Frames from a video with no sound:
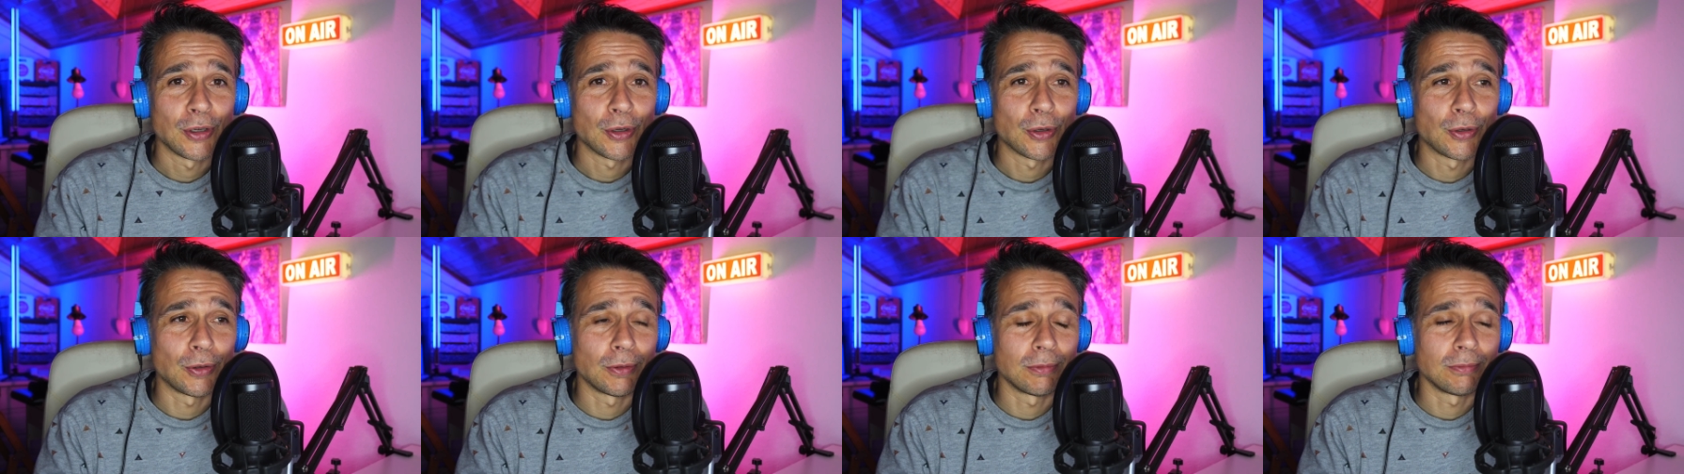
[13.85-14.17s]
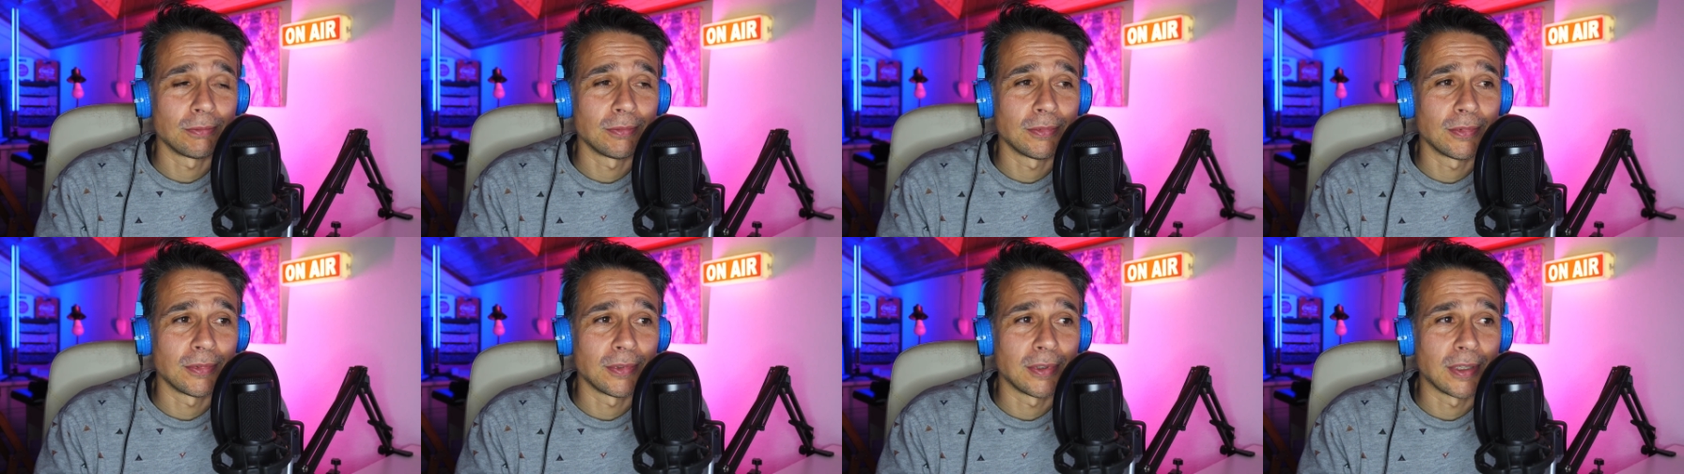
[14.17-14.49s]

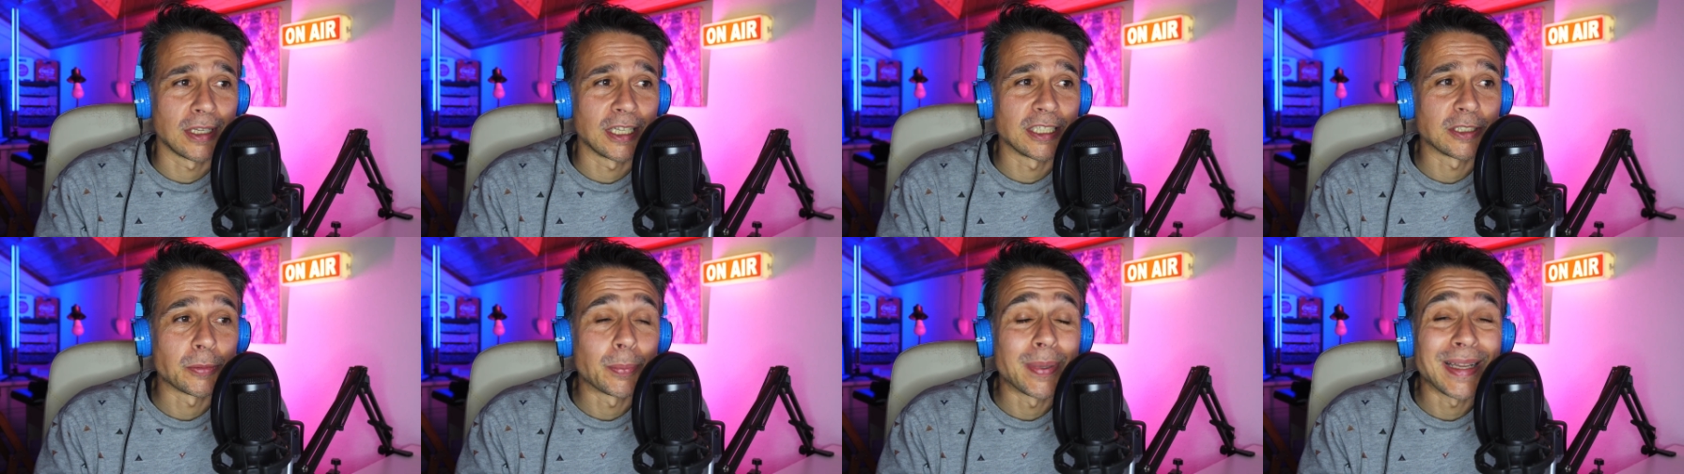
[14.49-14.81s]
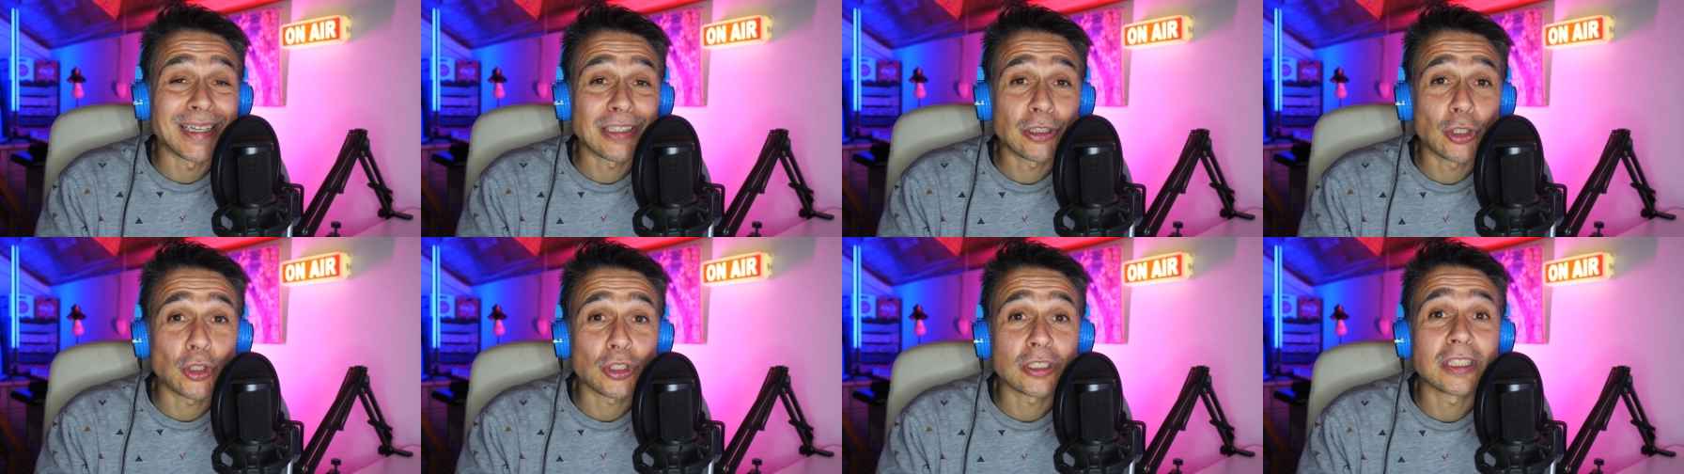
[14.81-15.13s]
con
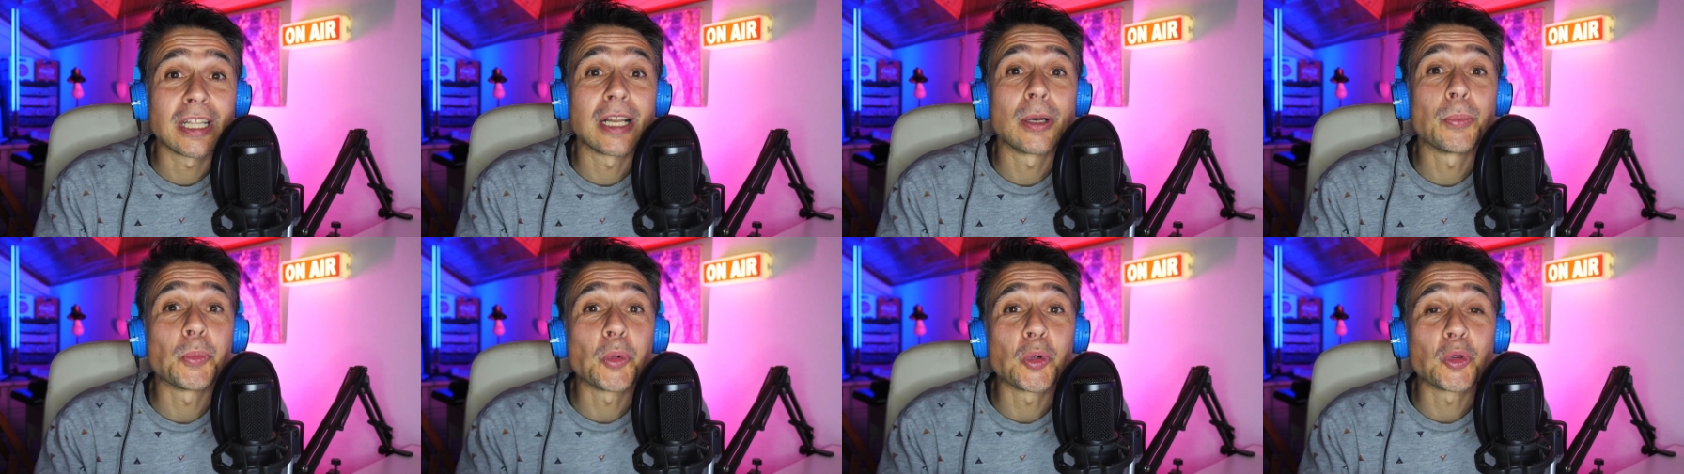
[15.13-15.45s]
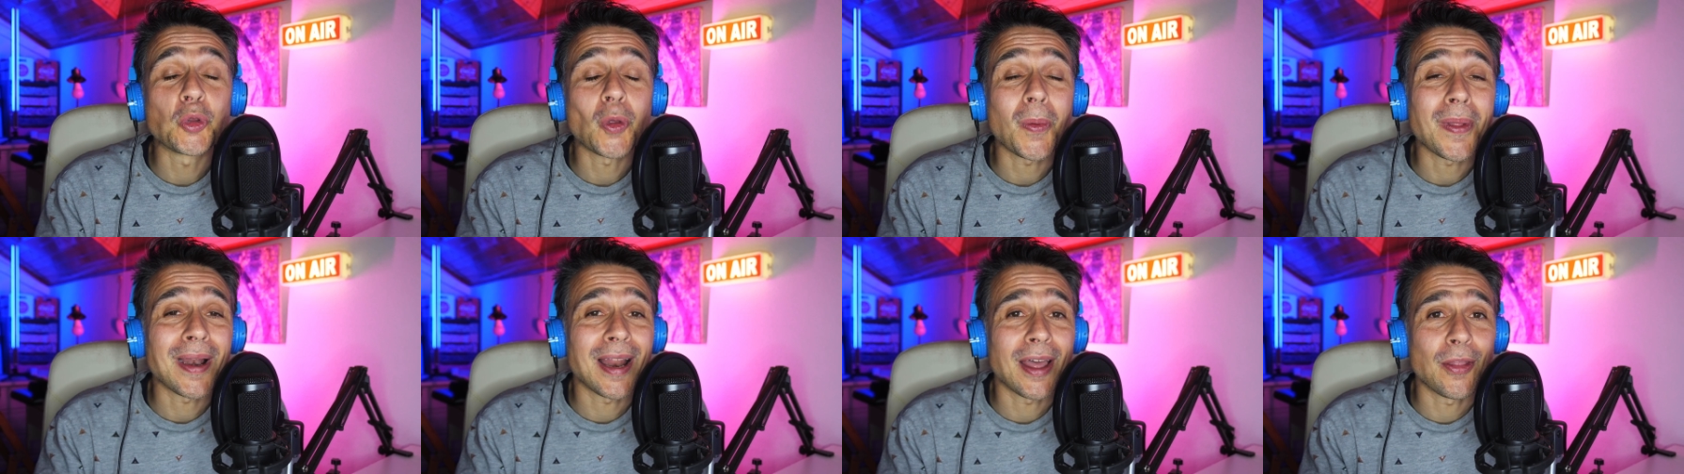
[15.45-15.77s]
expertos del
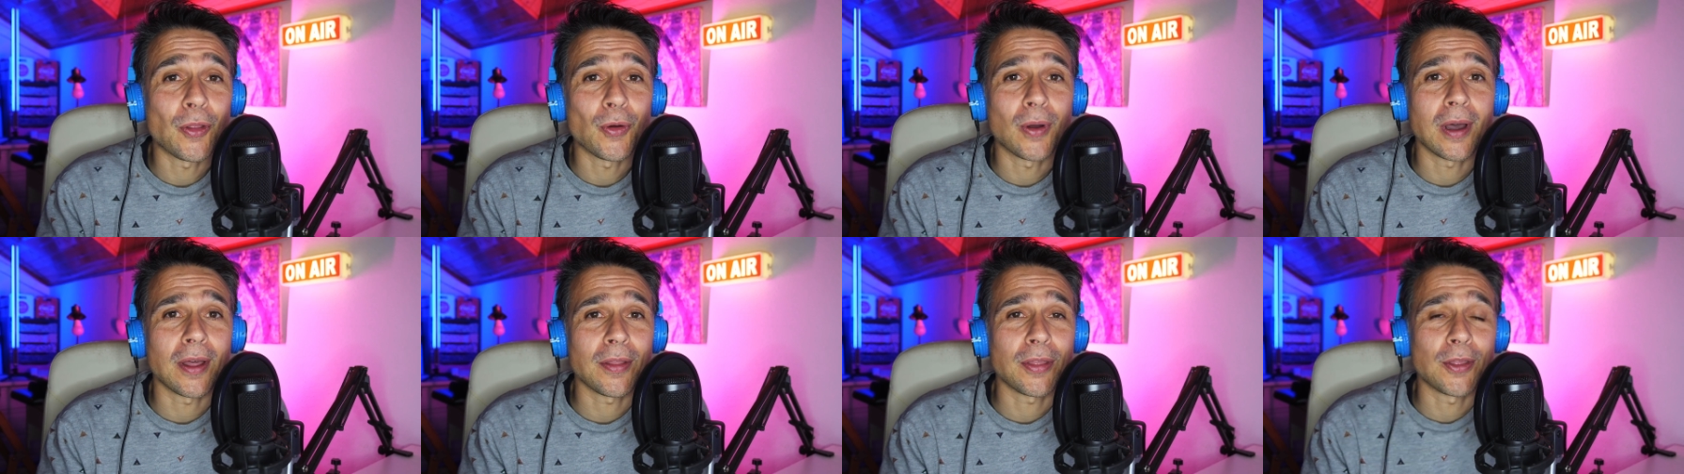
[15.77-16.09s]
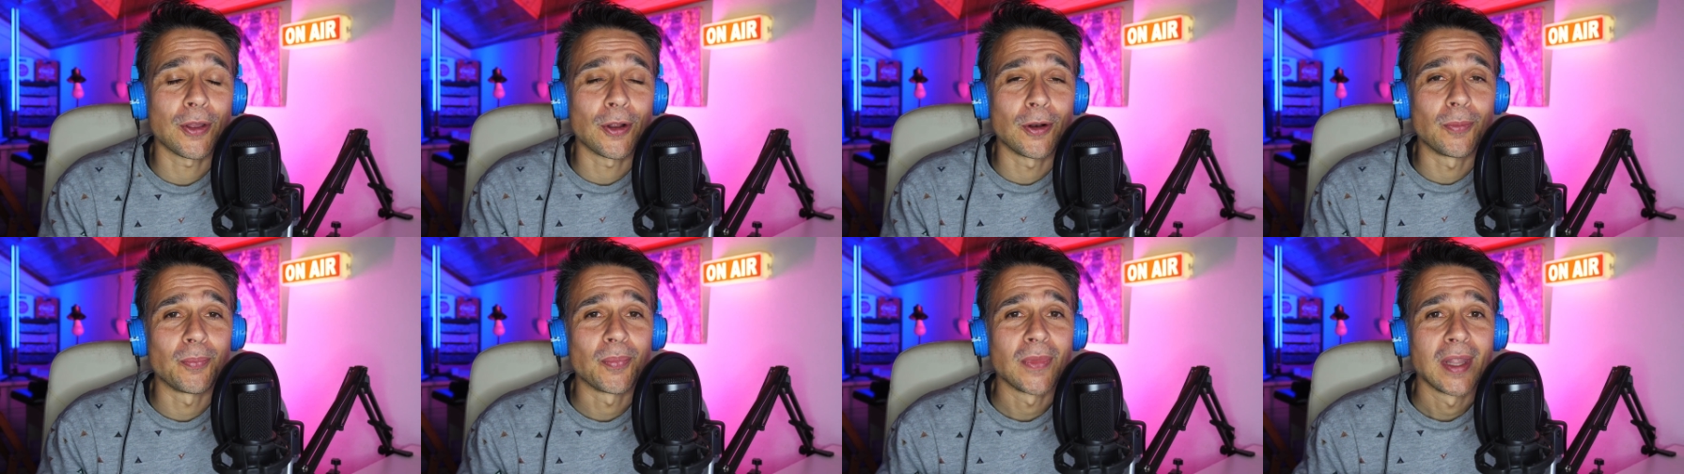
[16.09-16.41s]
mundo de la
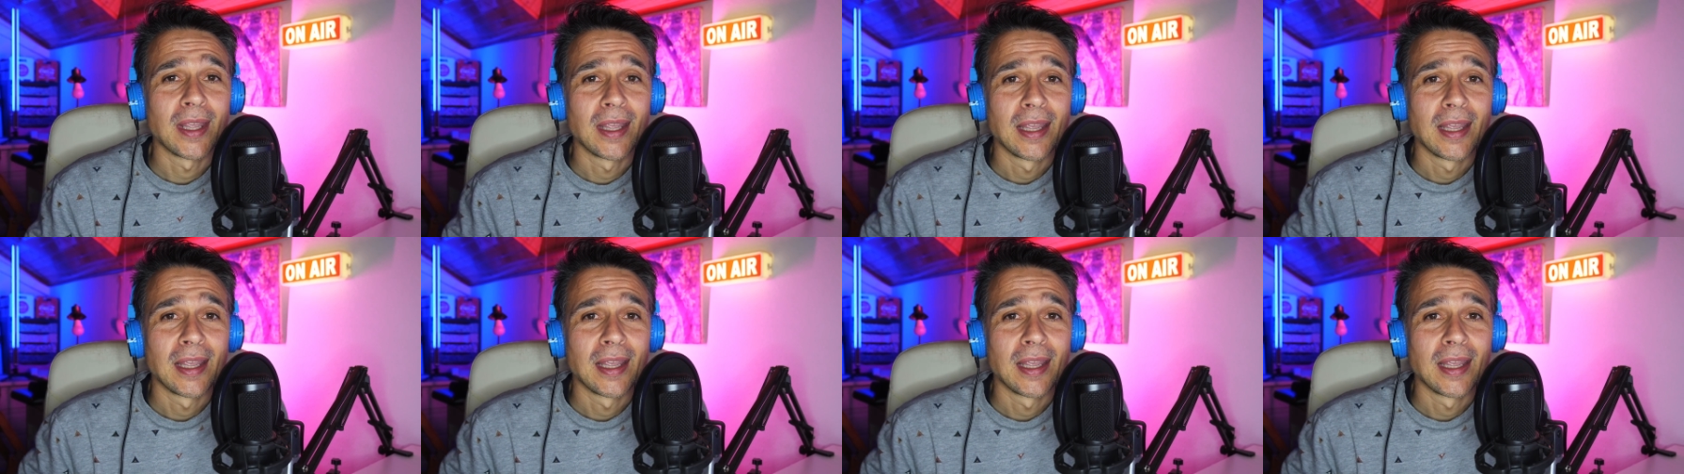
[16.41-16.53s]
educación.